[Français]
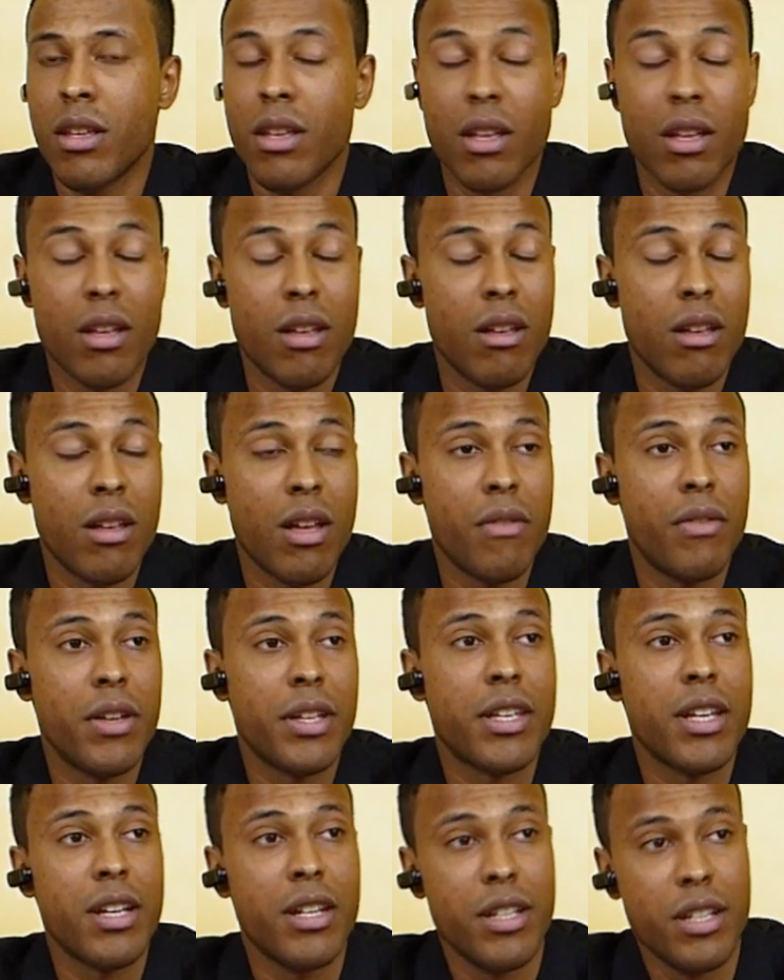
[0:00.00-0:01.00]
euh,
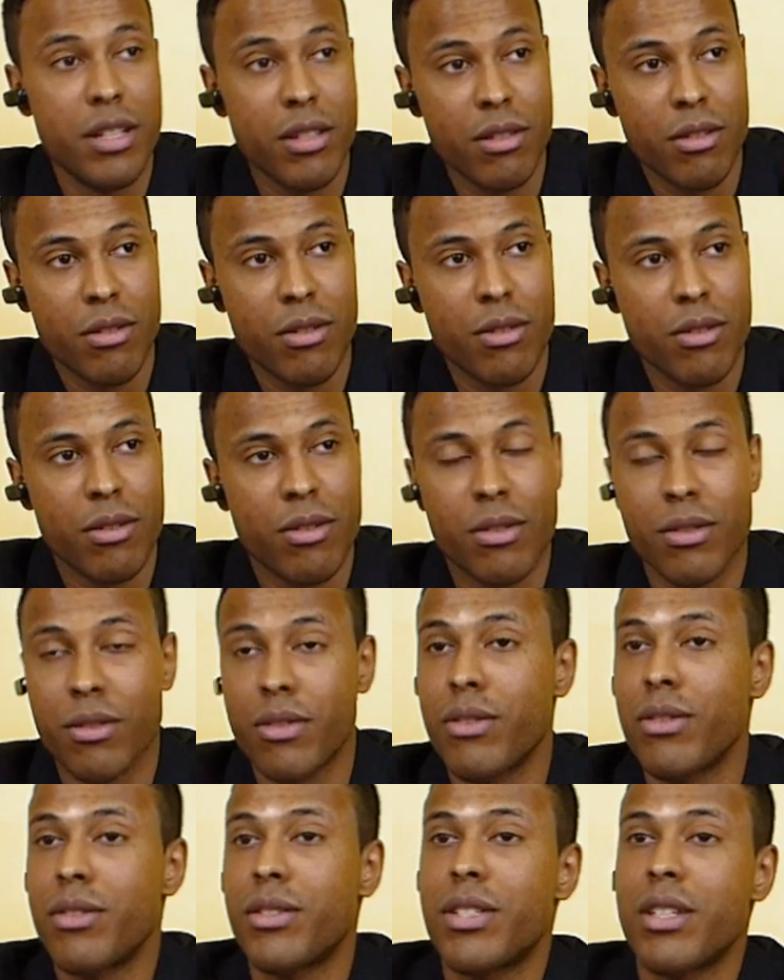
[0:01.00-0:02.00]
Avec Aline,
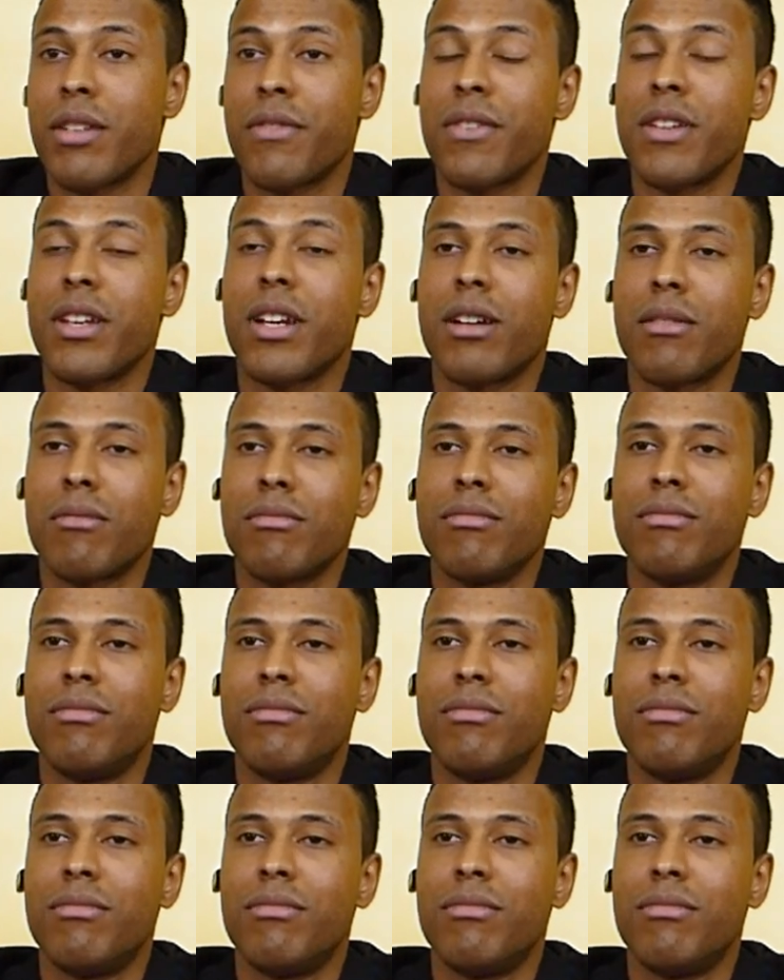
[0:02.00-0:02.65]
euh, ça fait un.